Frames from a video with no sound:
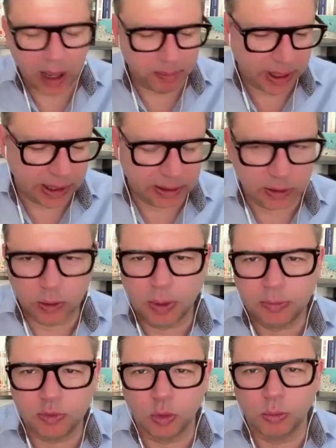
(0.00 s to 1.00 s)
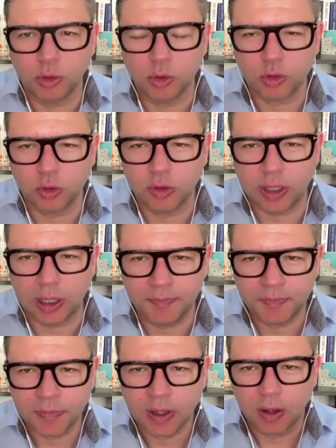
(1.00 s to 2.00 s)
rappel hein, quand même sur le mode de scrutin.
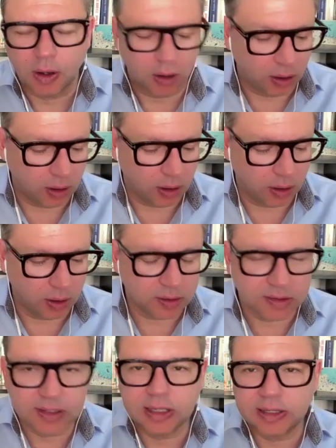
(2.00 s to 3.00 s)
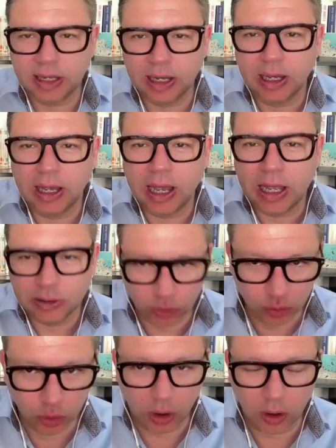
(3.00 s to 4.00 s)
Euh, c'est un, un
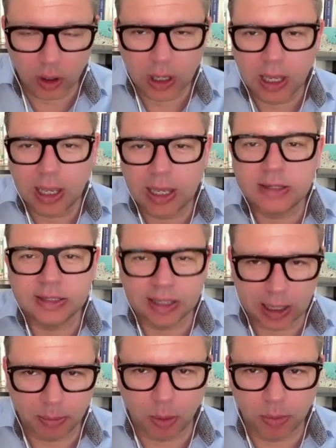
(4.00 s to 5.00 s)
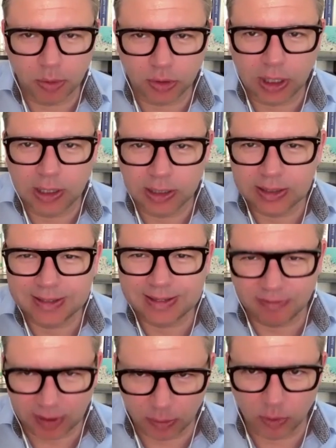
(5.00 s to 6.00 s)
tour et c'est à la proportionnelle. Ça
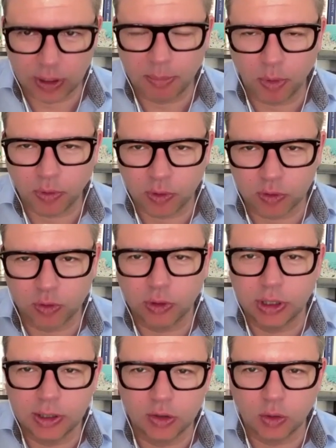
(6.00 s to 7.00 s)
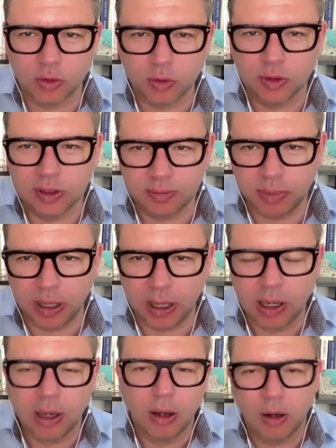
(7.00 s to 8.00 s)
a vraiment une importance que les gens se disent pas
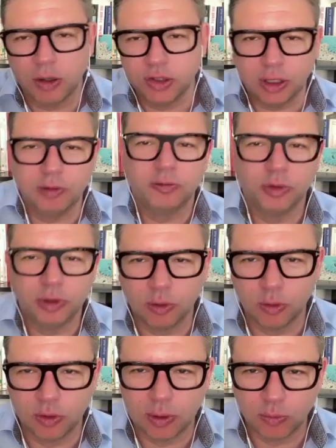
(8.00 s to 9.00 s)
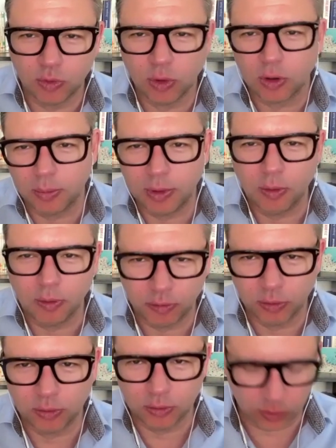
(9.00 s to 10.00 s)
ah, j'irai voter au deuxième tour comme ils le
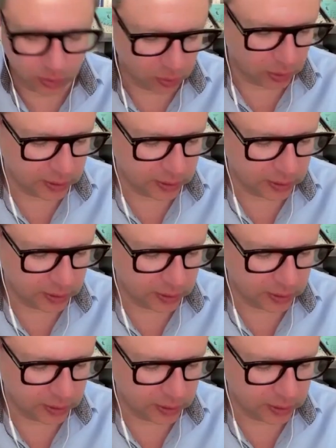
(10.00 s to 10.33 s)
font sur